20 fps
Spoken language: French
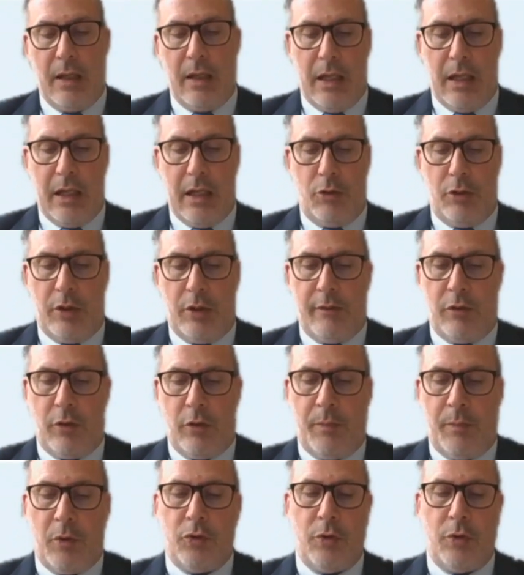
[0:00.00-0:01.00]
et de
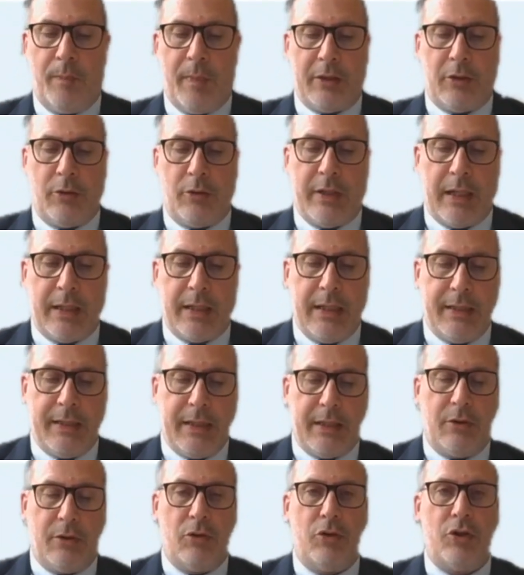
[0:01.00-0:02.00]
développement de partenariats
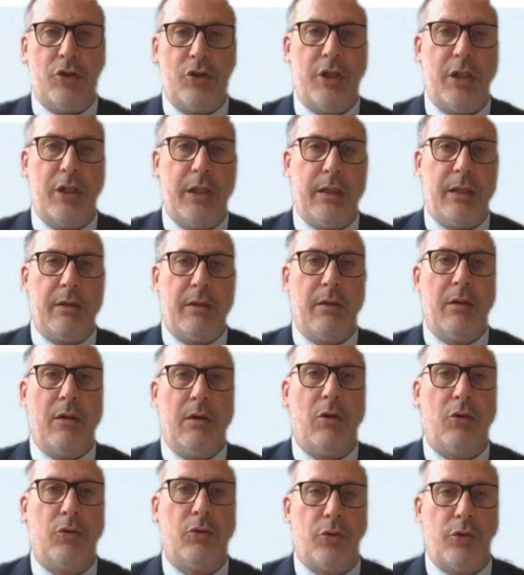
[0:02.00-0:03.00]
technologiques
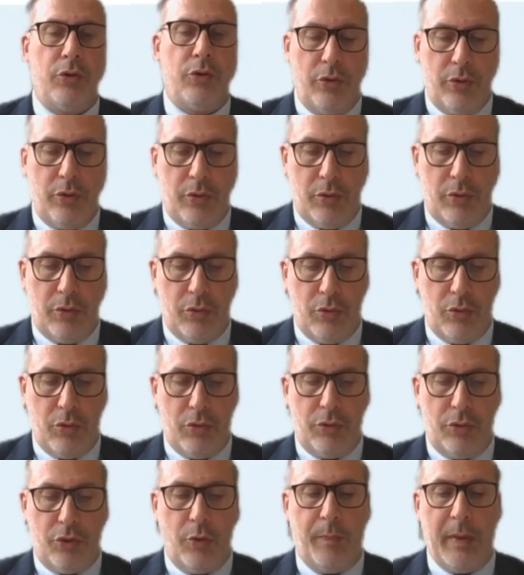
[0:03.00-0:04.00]
entre
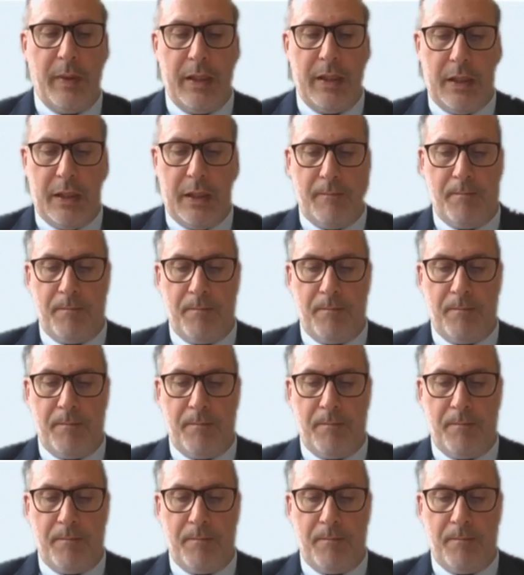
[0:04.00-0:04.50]
nos deux pays.